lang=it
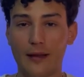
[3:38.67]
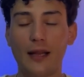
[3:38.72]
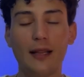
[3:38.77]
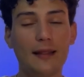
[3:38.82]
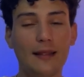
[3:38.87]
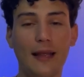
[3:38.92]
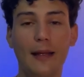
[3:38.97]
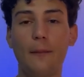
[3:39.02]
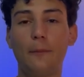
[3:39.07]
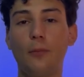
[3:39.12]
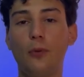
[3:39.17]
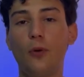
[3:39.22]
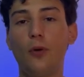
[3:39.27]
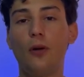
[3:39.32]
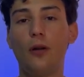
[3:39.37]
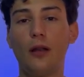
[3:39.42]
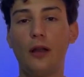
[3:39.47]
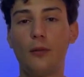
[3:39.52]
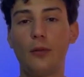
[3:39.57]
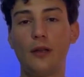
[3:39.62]
Nel
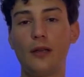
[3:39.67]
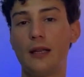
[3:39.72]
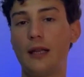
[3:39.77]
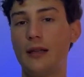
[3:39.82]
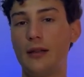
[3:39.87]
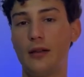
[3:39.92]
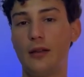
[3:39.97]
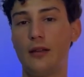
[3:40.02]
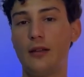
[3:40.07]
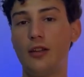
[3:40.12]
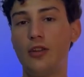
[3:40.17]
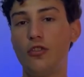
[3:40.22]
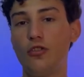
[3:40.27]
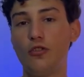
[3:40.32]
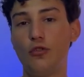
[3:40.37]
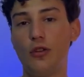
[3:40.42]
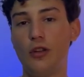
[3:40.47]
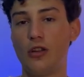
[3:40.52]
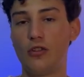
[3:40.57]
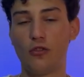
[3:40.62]
tempo le quantità di, di
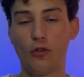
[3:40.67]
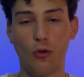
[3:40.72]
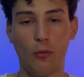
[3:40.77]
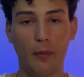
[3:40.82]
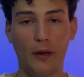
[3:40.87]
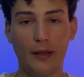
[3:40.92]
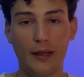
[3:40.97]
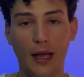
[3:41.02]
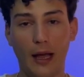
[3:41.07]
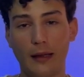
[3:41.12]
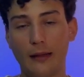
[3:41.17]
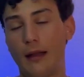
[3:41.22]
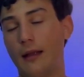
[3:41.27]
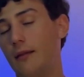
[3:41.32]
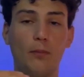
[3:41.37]
insulina sono aumentate,